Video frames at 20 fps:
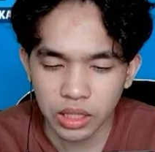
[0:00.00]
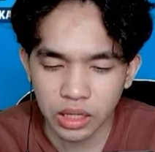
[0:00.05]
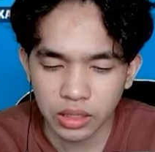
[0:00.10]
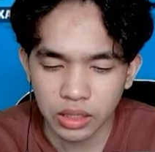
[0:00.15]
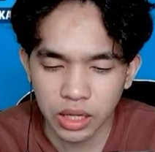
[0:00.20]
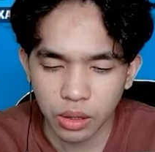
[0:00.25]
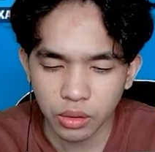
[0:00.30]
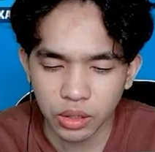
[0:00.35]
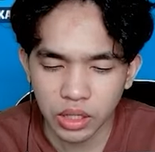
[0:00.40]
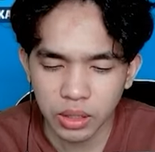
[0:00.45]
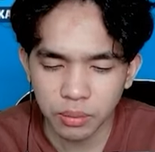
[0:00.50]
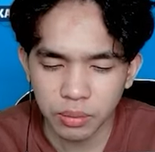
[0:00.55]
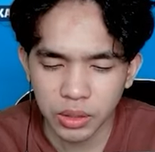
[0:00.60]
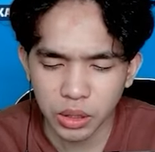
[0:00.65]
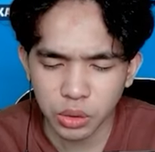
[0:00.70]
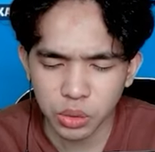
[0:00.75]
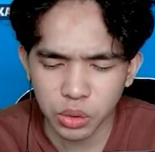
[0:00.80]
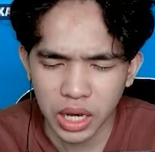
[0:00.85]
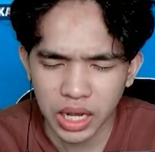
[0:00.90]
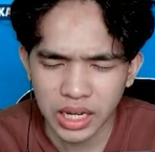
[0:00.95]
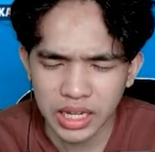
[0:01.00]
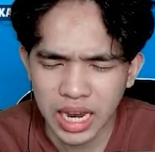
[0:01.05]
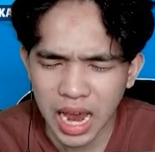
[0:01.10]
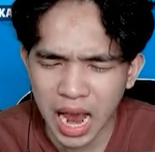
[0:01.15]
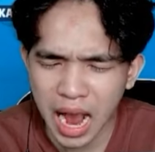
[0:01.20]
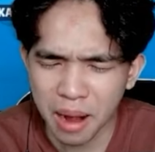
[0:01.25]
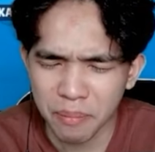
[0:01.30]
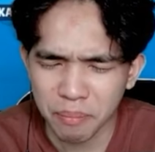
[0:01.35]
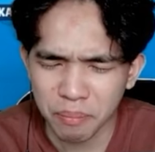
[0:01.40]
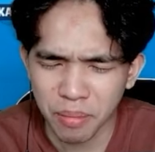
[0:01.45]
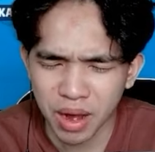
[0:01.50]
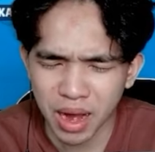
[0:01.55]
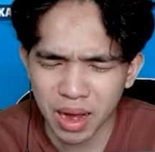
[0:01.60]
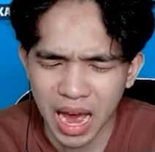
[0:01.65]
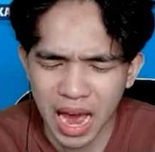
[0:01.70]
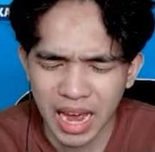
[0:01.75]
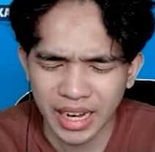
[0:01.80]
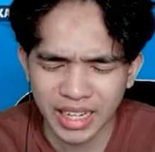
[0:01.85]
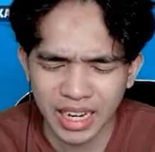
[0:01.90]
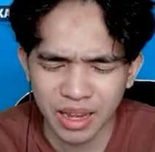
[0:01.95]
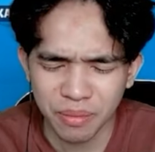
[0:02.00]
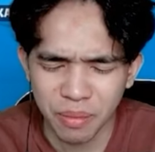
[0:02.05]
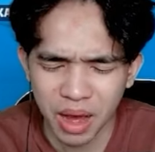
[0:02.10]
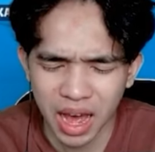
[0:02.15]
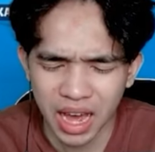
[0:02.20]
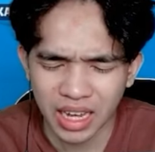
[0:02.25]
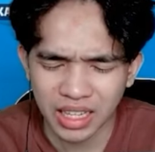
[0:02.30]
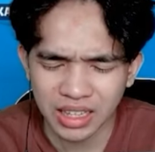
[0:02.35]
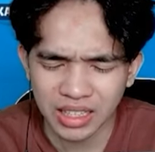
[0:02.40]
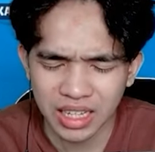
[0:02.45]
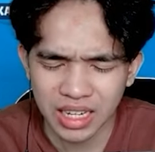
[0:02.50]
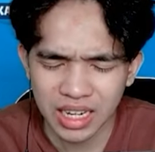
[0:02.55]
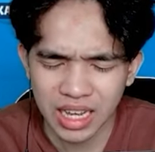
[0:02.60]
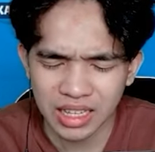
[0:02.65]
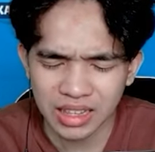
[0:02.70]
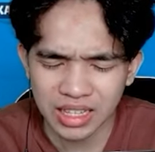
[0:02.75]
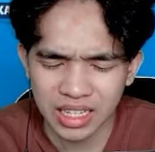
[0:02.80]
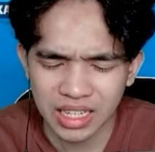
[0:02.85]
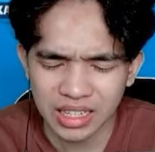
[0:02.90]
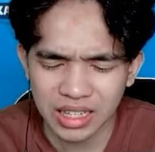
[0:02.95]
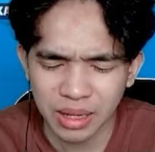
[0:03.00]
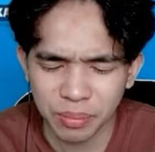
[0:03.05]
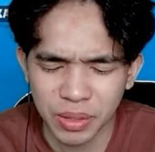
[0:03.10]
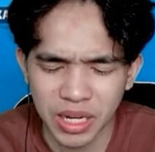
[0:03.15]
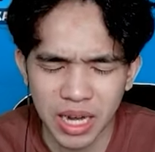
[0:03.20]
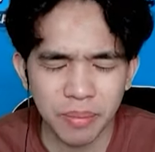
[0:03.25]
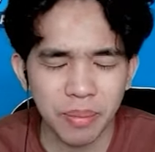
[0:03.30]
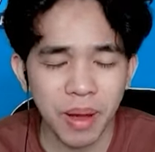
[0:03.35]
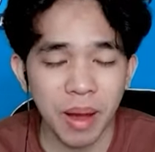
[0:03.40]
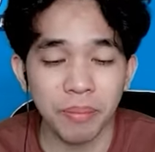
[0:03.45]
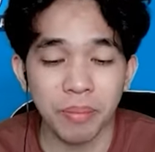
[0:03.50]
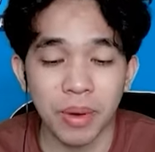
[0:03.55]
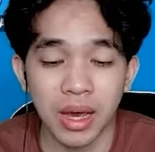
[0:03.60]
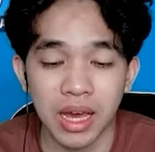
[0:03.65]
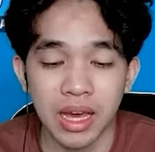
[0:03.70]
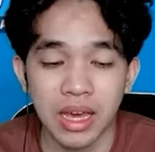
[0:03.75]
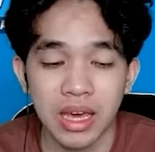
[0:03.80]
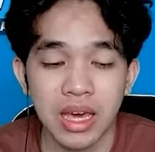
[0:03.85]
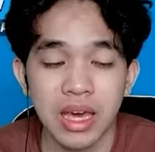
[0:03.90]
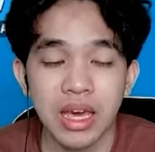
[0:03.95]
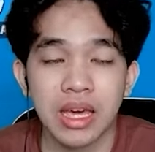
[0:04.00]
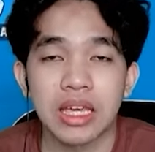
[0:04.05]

tidak tahu ini bentukannya apa aneh banget kelihatannya tapi tidak apa-apa